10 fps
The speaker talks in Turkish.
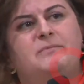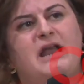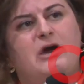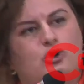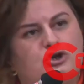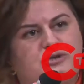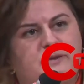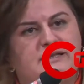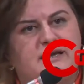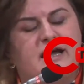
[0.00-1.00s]
bile
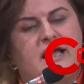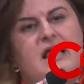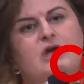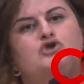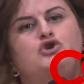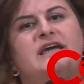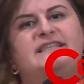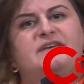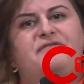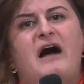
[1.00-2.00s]
konuşmadı. Şu
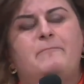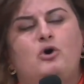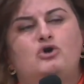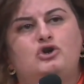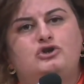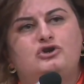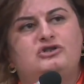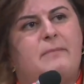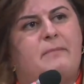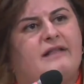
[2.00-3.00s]
ittifak bozulduğu
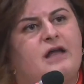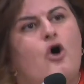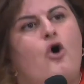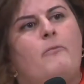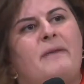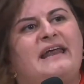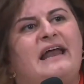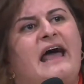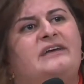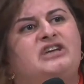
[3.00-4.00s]
zaman o
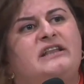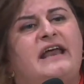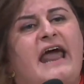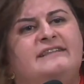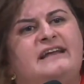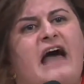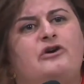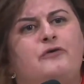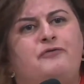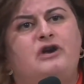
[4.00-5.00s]
Meral Akşener'e edilen
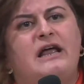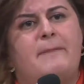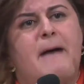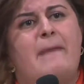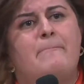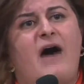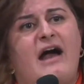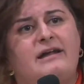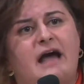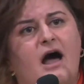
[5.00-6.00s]
küfürlere ben
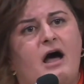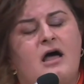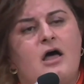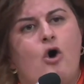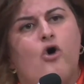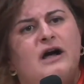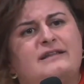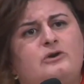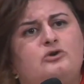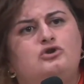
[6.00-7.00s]
var ya o
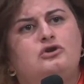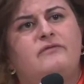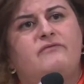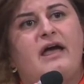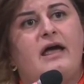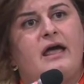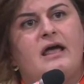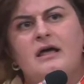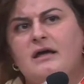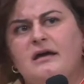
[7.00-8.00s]
kadar üzüldüm ve
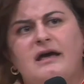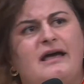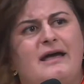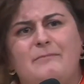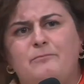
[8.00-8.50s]
e,